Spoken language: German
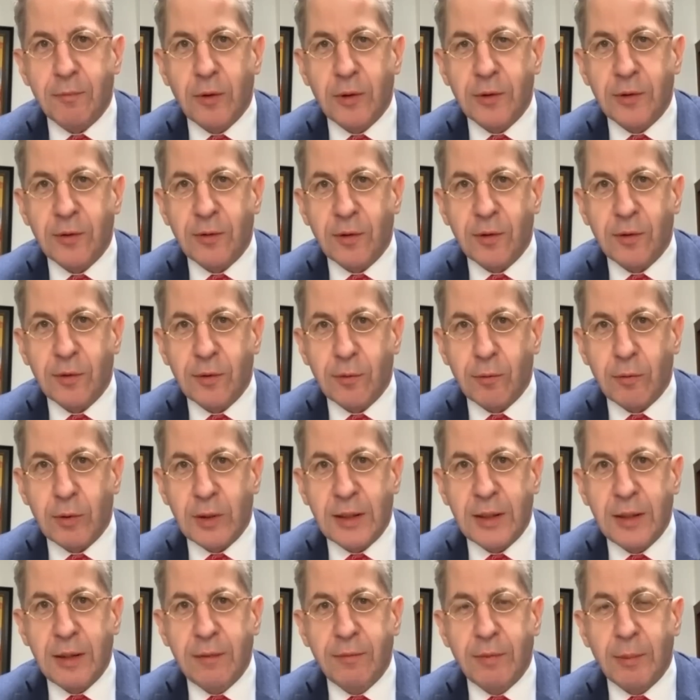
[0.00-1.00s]
Wenn man
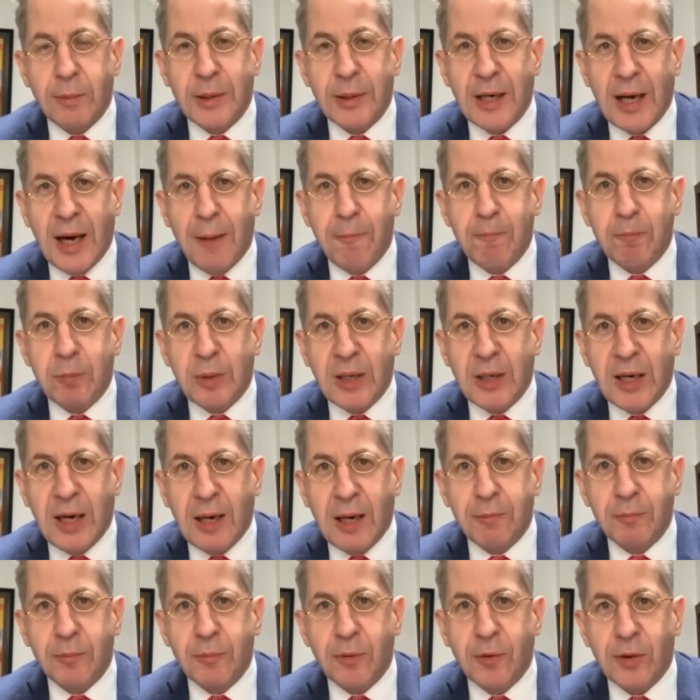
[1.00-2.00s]
Abgaben zahlen muss,
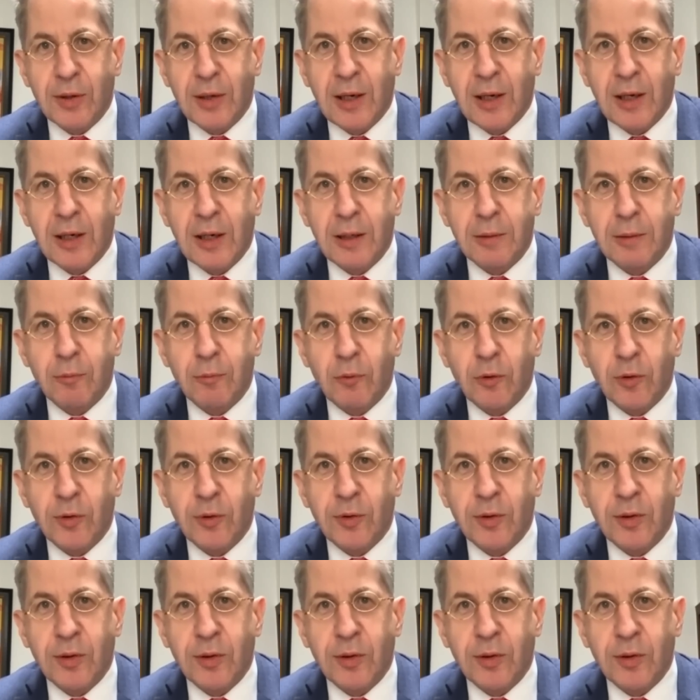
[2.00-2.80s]
auch für etwas,